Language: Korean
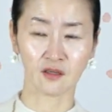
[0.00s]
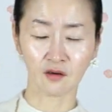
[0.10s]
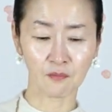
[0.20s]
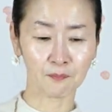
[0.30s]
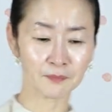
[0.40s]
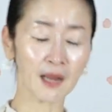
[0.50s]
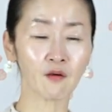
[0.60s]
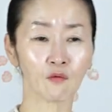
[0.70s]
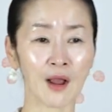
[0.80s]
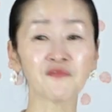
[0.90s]
이걸
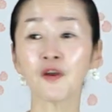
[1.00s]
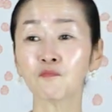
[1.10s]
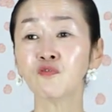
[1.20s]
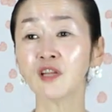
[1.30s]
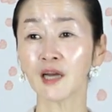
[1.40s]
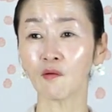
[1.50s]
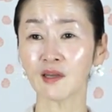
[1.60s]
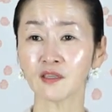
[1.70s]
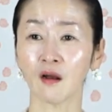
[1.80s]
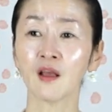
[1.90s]
딱 관념 분리라고
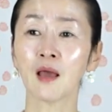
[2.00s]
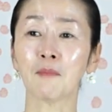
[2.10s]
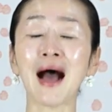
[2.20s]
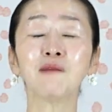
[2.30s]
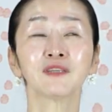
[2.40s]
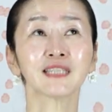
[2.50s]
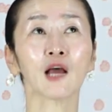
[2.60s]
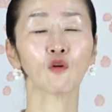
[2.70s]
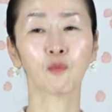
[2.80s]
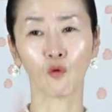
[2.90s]
하죠. 마음은
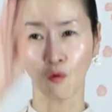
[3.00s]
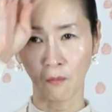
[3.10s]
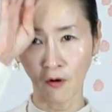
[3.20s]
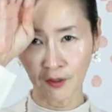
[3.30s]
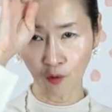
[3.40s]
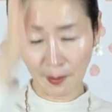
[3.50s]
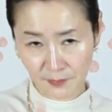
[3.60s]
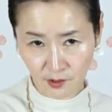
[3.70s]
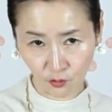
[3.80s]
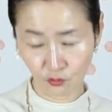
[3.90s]
따로 보고 머리로
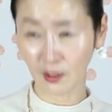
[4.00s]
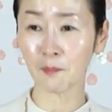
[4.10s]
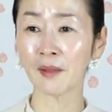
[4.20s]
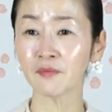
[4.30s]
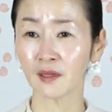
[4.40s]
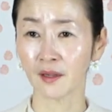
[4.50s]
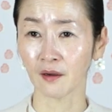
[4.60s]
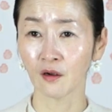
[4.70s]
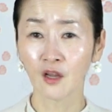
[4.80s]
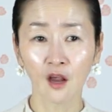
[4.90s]
합리적으로 딱
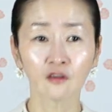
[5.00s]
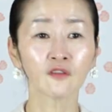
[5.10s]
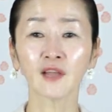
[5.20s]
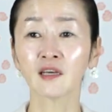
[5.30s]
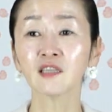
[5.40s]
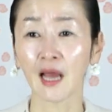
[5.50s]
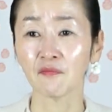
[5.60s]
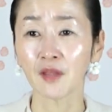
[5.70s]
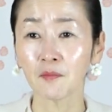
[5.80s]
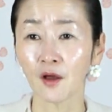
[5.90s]
판단해요. 그런데 그게
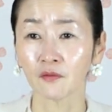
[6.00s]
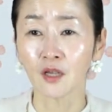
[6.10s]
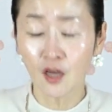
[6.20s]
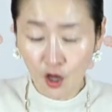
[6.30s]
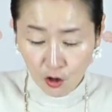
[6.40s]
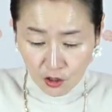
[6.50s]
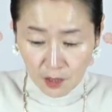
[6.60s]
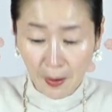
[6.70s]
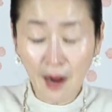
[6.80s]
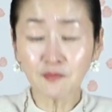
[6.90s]
안 되면
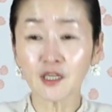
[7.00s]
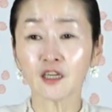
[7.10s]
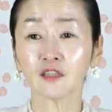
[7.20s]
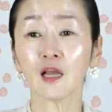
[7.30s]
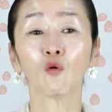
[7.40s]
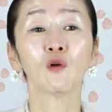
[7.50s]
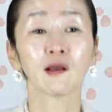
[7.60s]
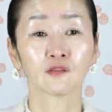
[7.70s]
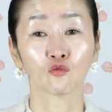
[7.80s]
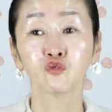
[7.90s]
이 마음자리가 딱
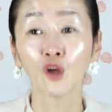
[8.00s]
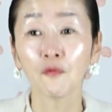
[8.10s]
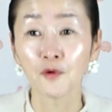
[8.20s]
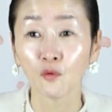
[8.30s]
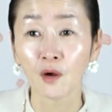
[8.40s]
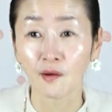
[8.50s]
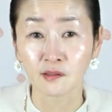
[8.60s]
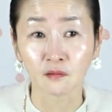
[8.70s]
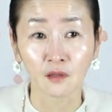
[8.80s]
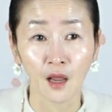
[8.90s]
올라왔어. 두려움이
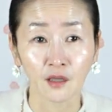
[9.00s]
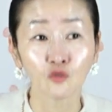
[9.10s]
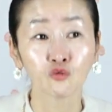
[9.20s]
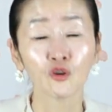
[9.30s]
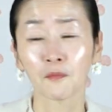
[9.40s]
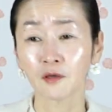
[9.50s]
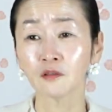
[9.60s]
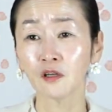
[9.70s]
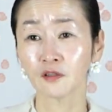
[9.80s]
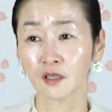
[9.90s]
올라왔을 때 이 두려움에
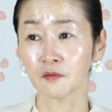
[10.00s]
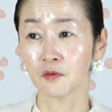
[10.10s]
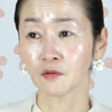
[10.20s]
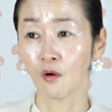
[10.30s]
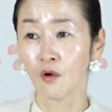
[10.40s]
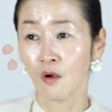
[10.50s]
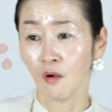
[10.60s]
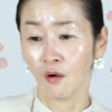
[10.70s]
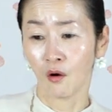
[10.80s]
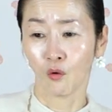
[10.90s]
끌려다니면서
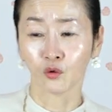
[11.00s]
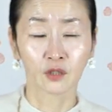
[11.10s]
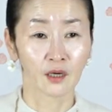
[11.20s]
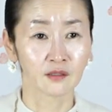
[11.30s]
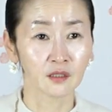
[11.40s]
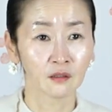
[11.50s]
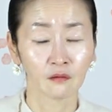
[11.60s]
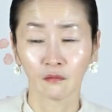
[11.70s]
어, 어떡하지?